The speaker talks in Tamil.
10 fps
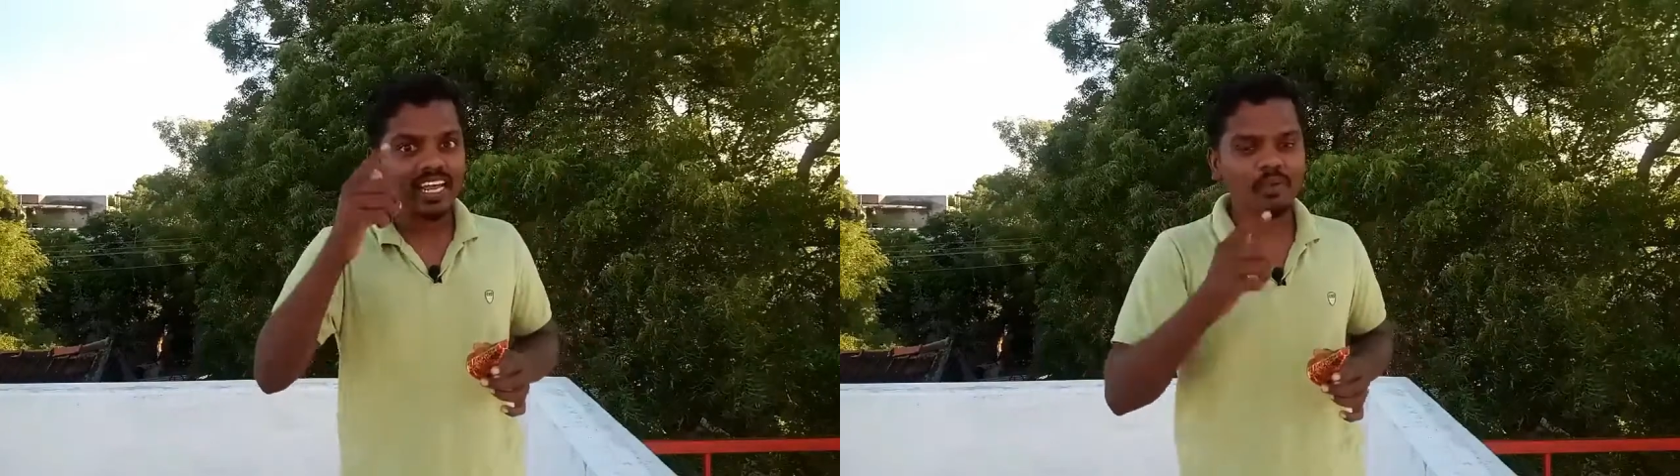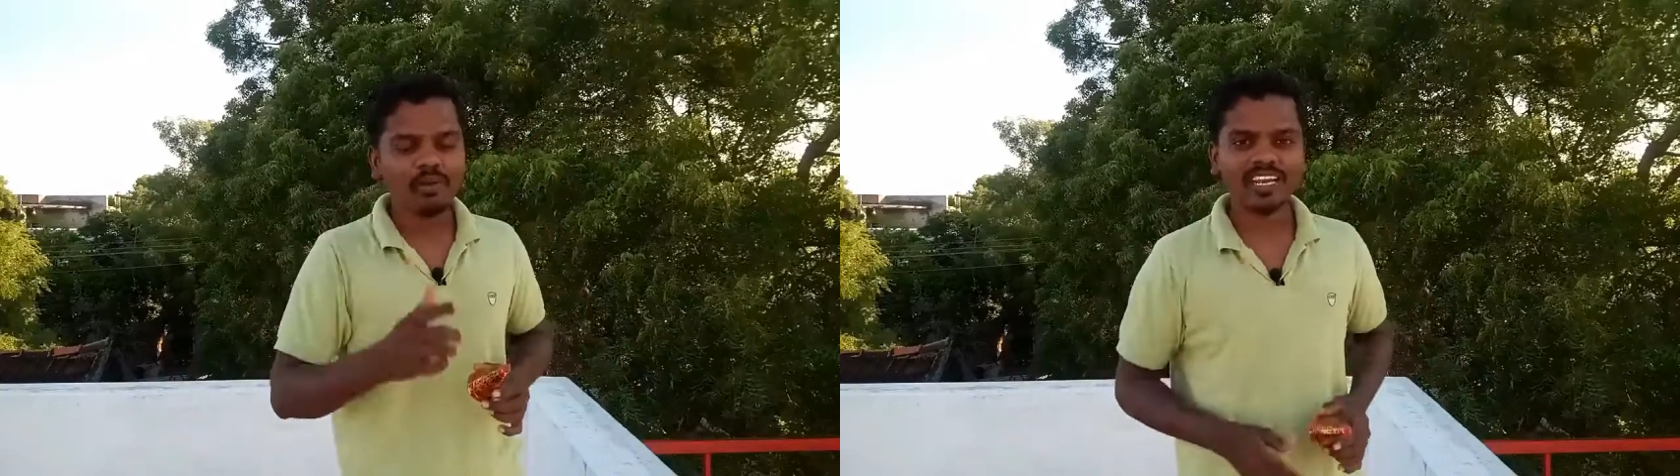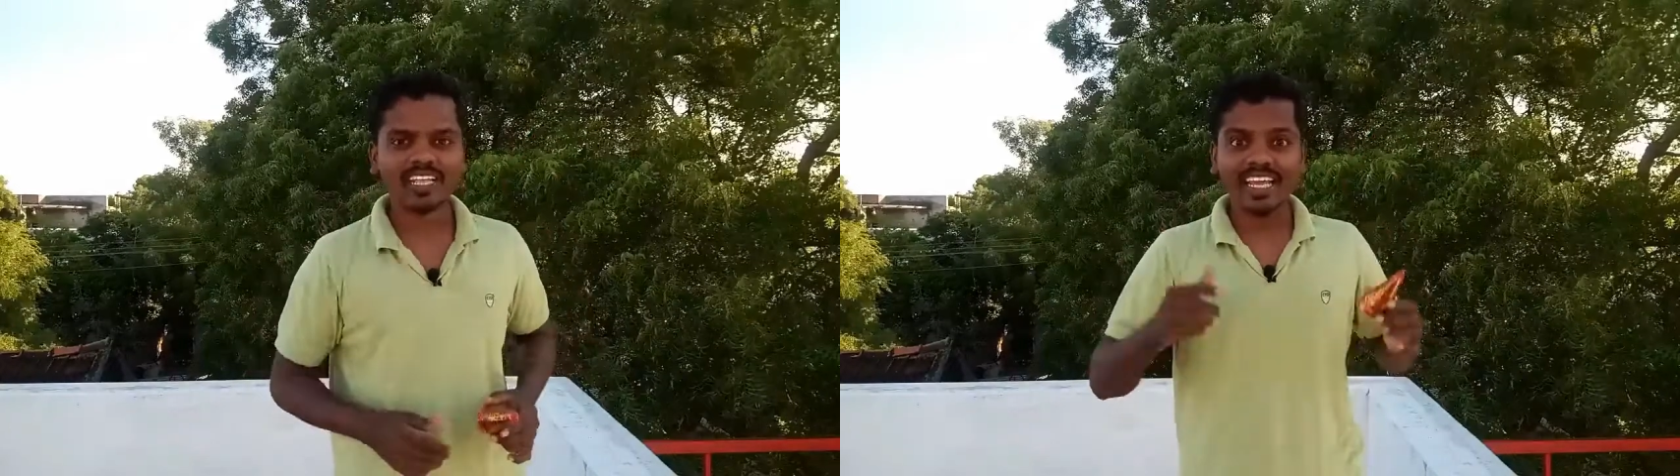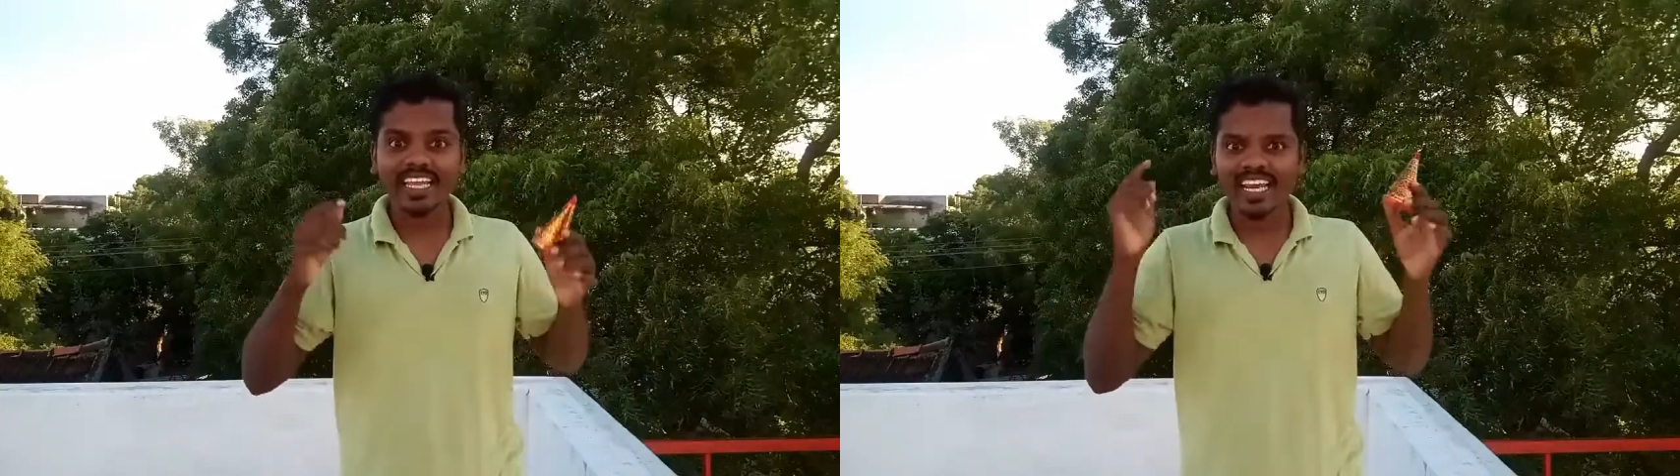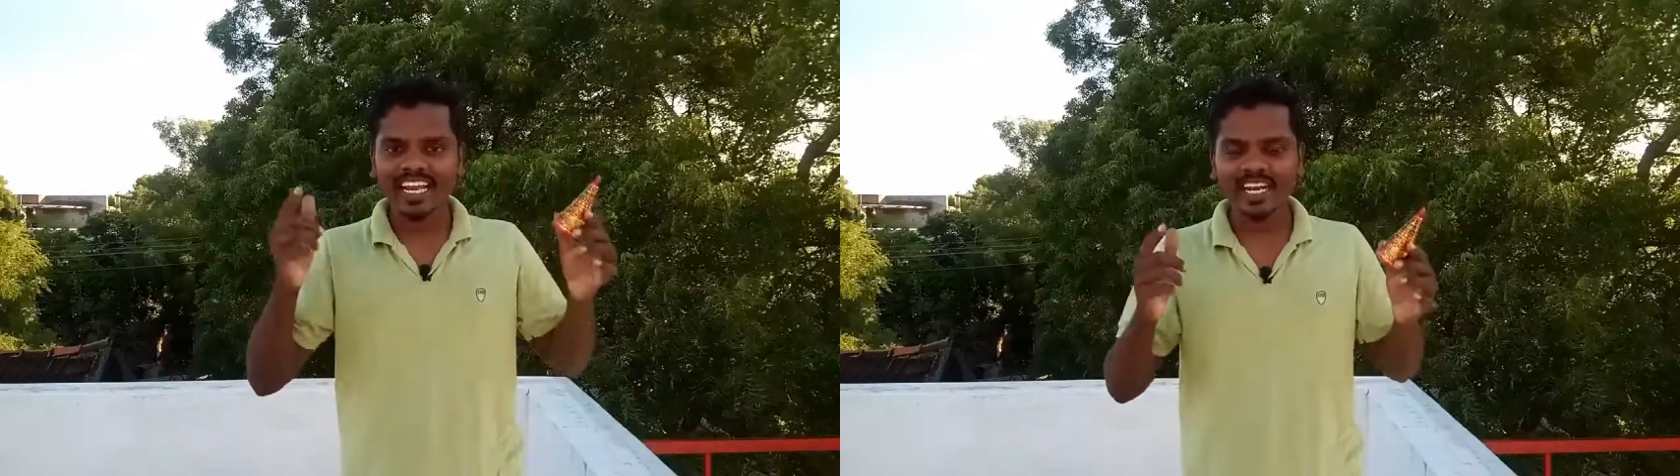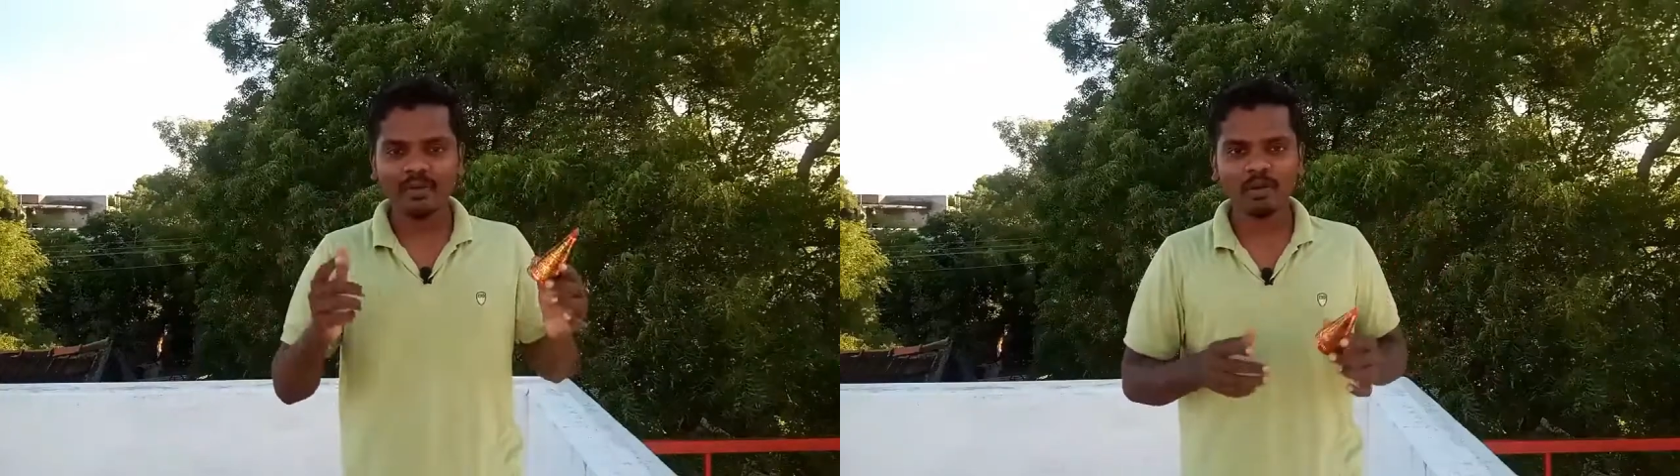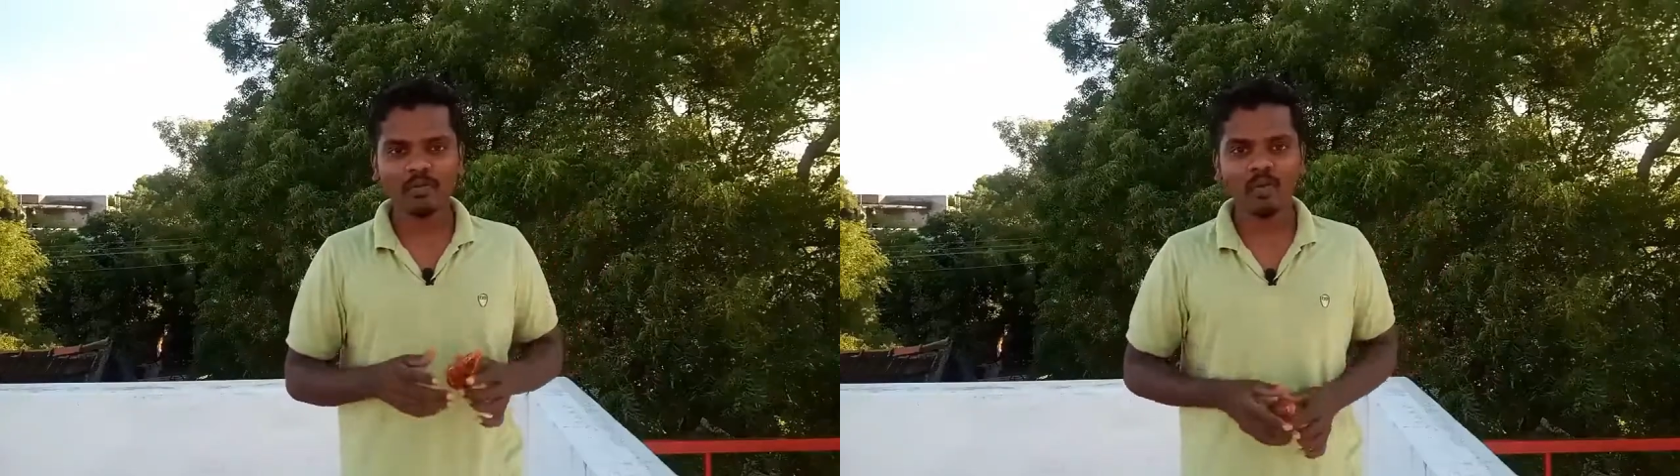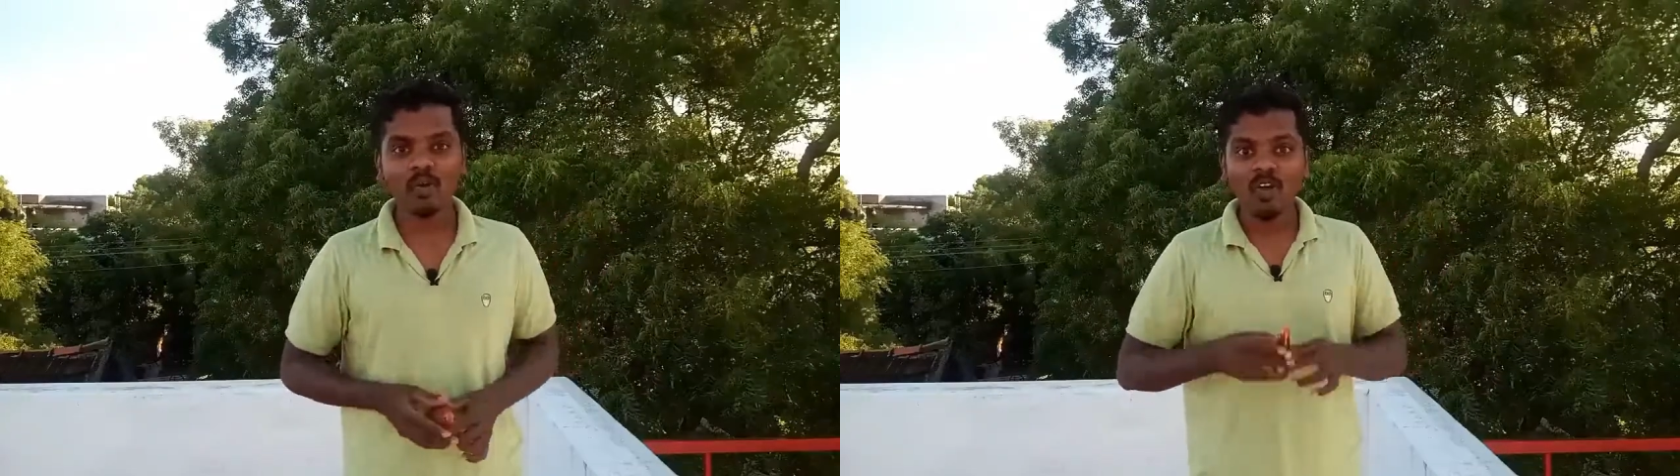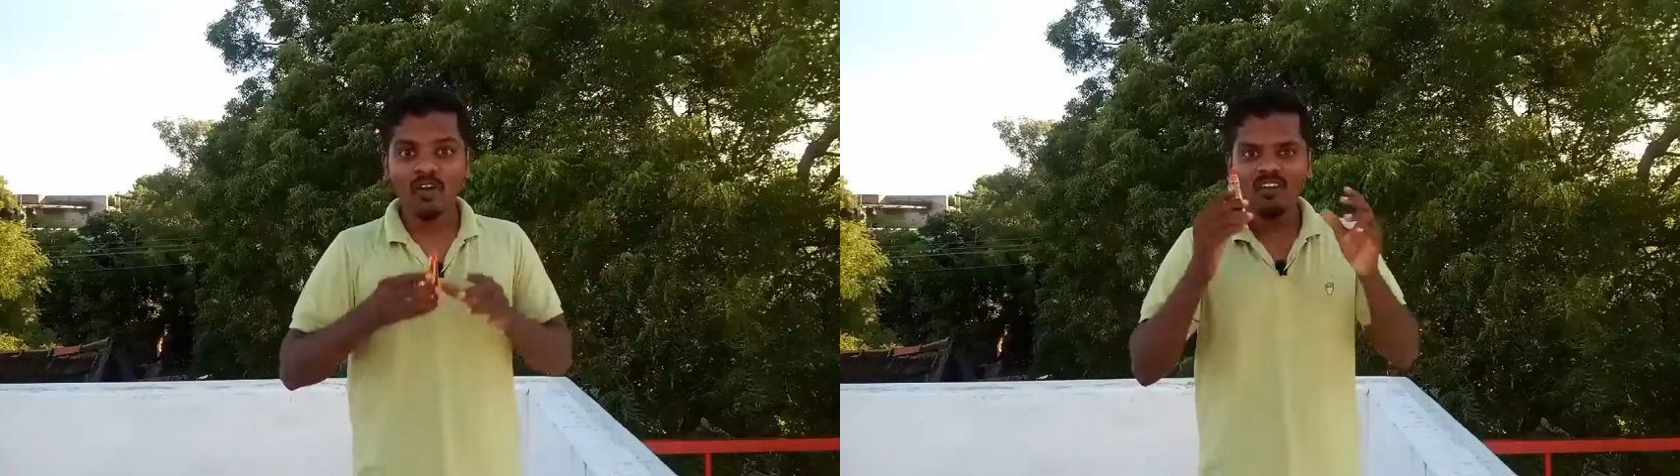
இல்லையா அப்படிங்கிறதா இன்னைக்கு ட்ரை பண்ண போகிறோம்